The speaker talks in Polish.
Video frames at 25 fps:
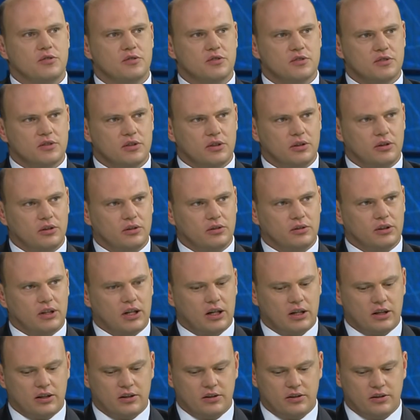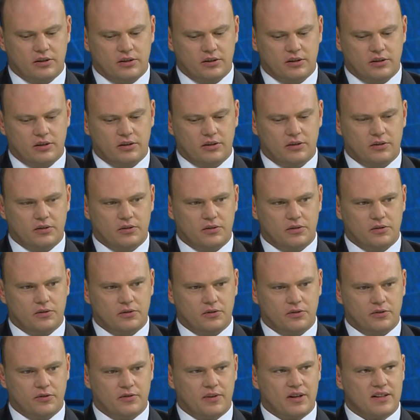często tak
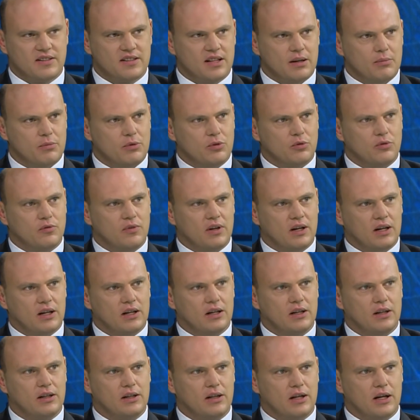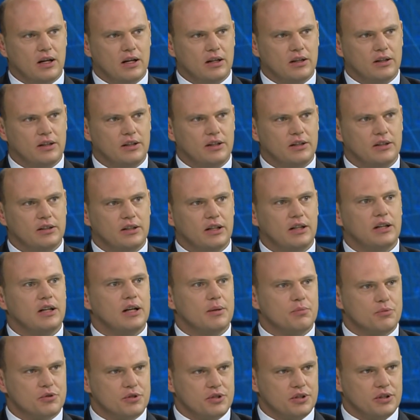y, zwracamy uwagę na tych
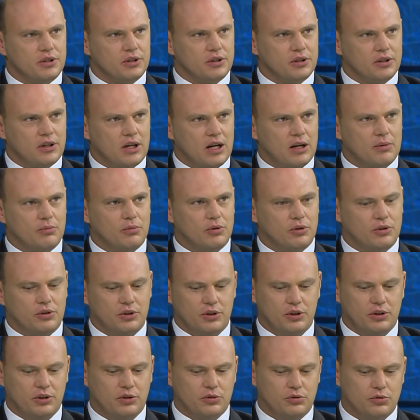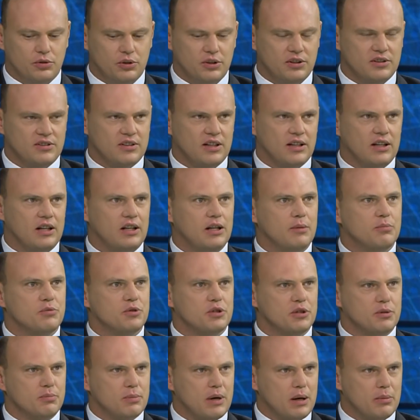najlepszych albo tych, których za
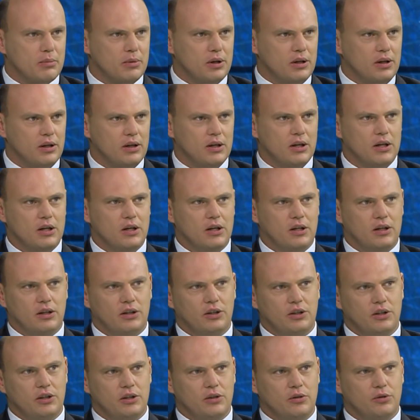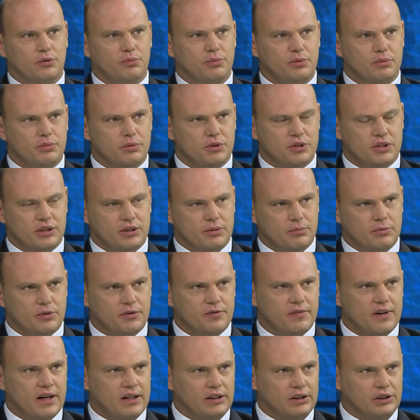najlepszych mamy i lubimy się tym
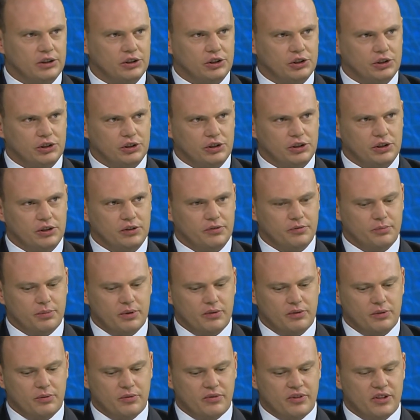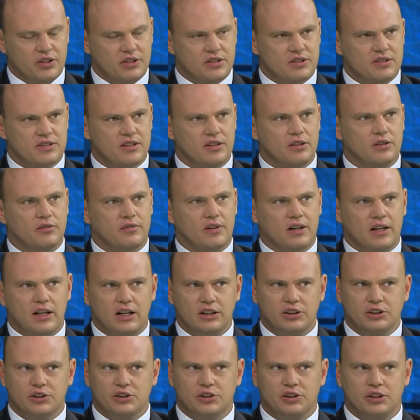chwalić i w pewnym sensie
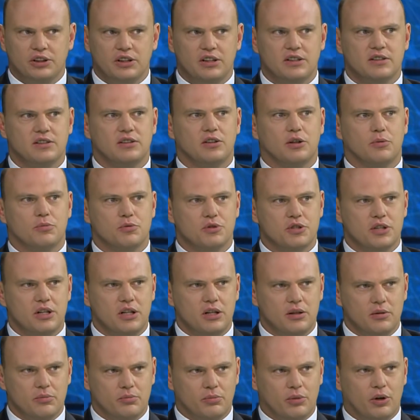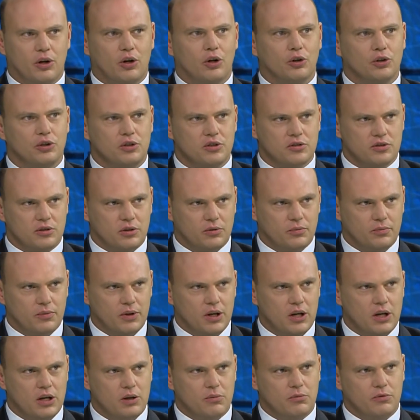zadowalać, że jest dobrze, bo oni są.
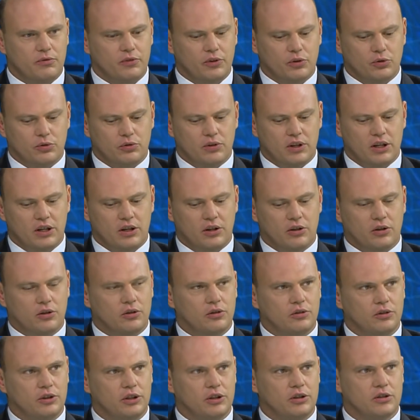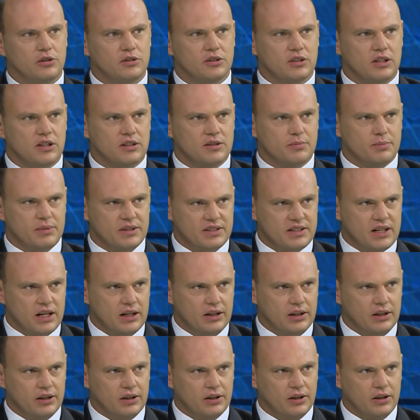Mówię tutaj o jednostkach
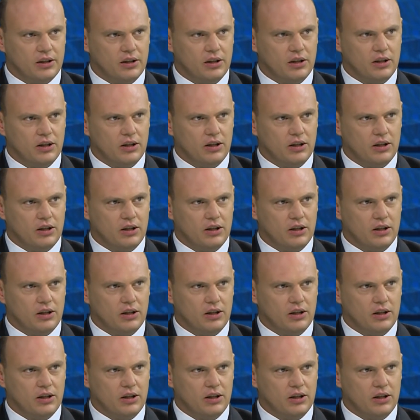specjalnych.